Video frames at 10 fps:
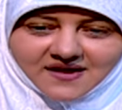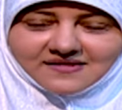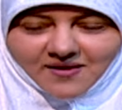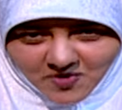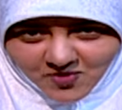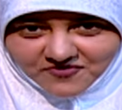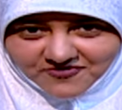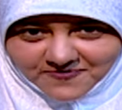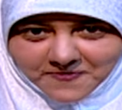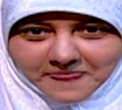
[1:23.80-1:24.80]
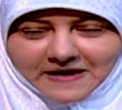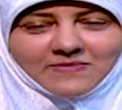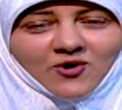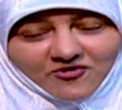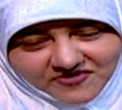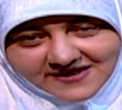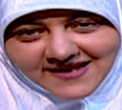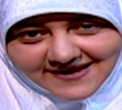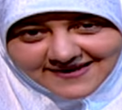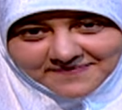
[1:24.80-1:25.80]
ده موقف الموقف
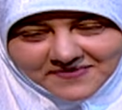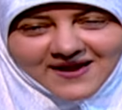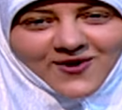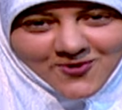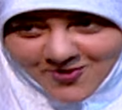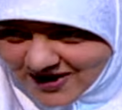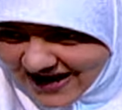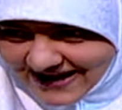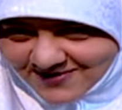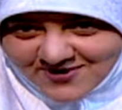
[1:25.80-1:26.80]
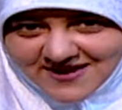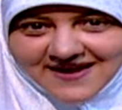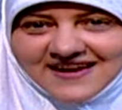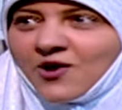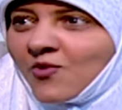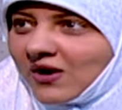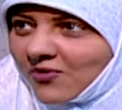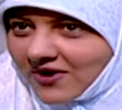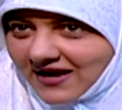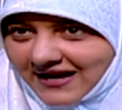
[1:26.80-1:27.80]
الثاني انا هقول لكم ليه حاله كده ليه هو
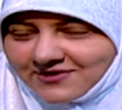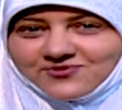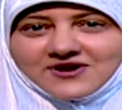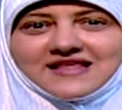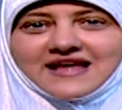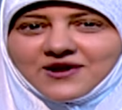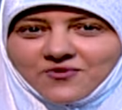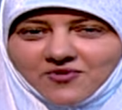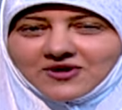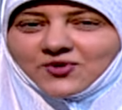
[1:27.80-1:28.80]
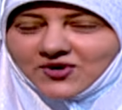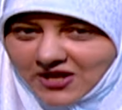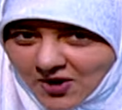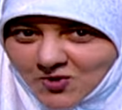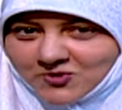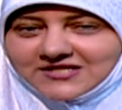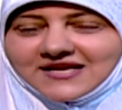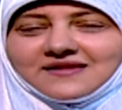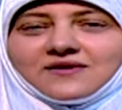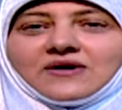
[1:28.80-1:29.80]
القران عنده كده ليه هو وضعه كده هقول لكم
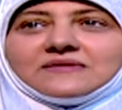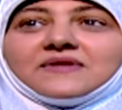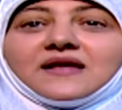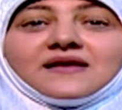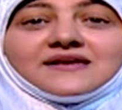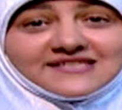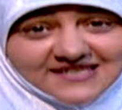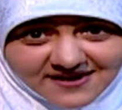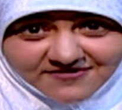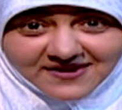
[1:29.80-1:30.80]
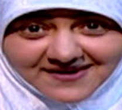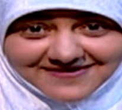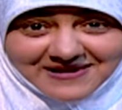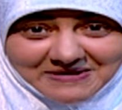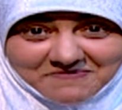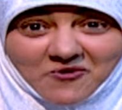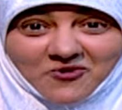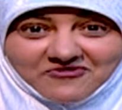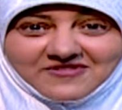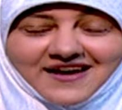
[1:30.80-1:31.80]
السر دلوقتي السر في
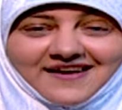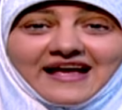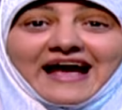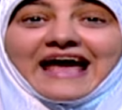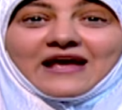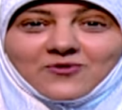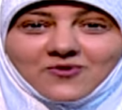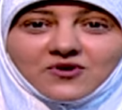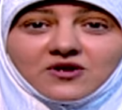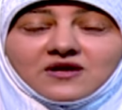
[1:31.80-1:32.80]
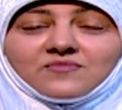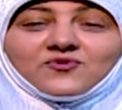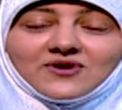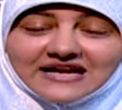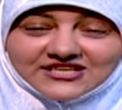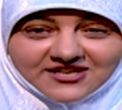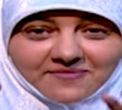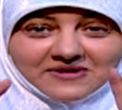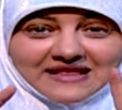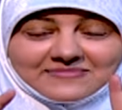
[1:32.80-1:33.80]
الموقف ده حاله بيقول لك
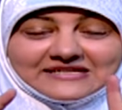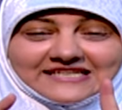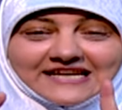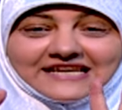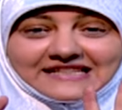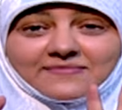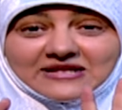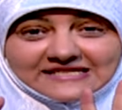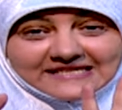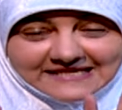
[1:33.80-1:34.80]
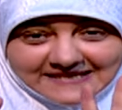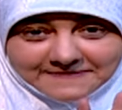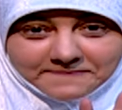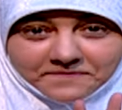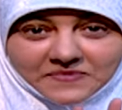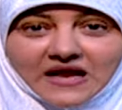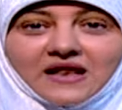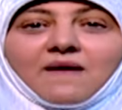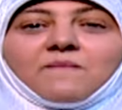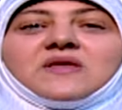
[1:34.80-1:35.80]
الشاب ده من سن 8 سنين
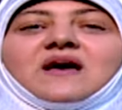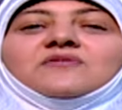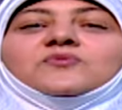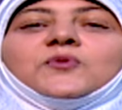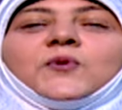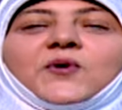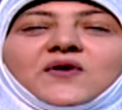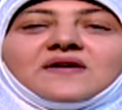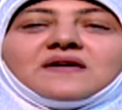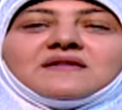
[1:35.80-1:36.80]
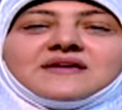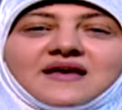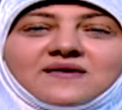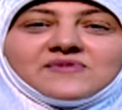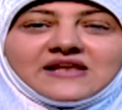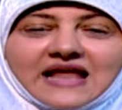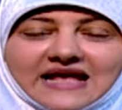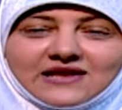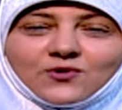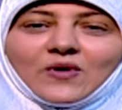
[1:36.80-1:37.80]
لم يترك قيام
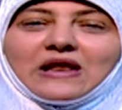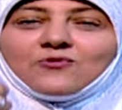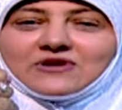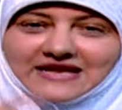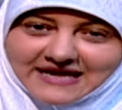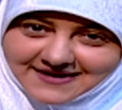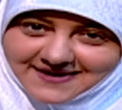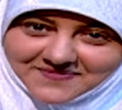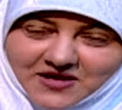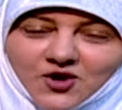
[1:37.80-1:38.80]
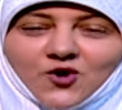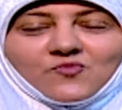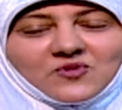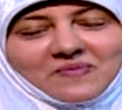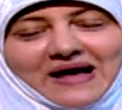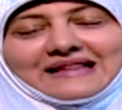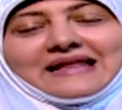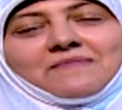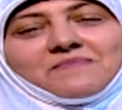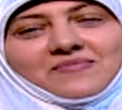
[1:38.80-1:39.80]
الليل ولو لليلة ومن بعد
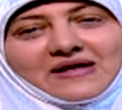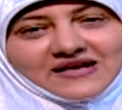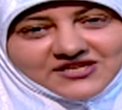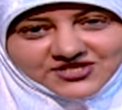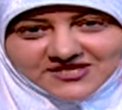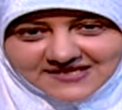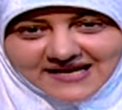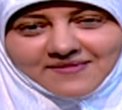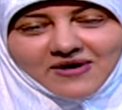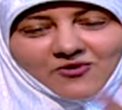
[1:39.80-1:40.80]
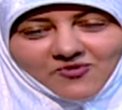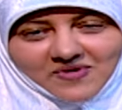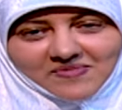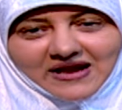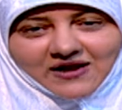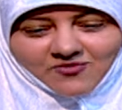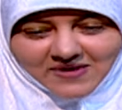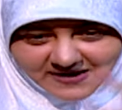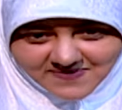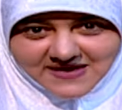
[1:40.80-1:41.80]
لما بلغ 20 سنة بقى وما بلغ
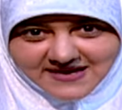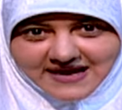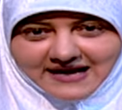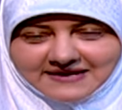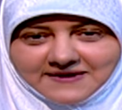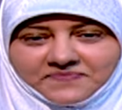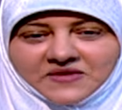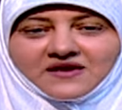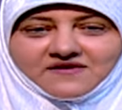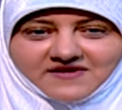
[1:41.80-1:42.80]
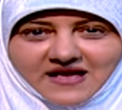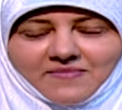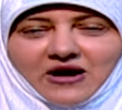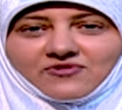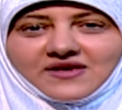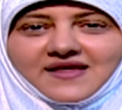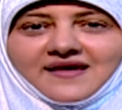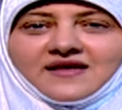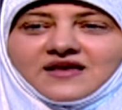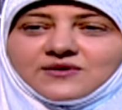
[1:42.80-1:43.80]
وبقى كبير يعني في جامعة
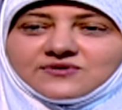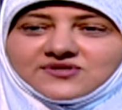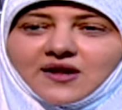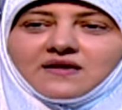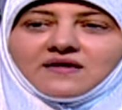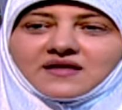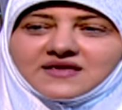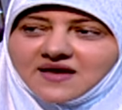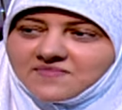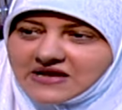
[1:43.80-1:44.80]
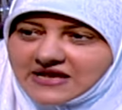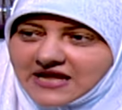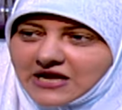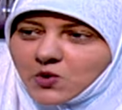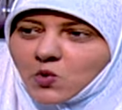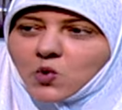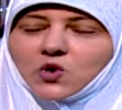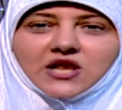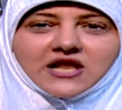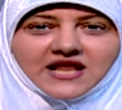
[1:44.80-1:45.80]
وكده يصلي قيام الليل
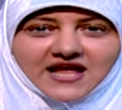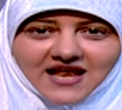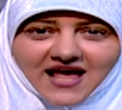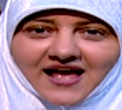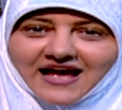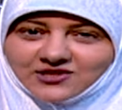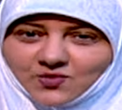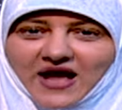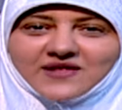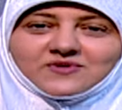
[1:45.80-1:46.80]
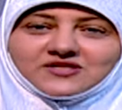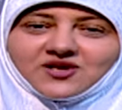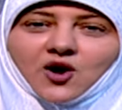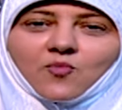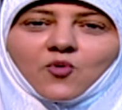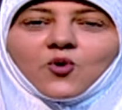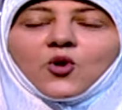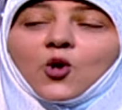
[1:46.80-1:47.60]
كل ليلة عند واحد من أصحابه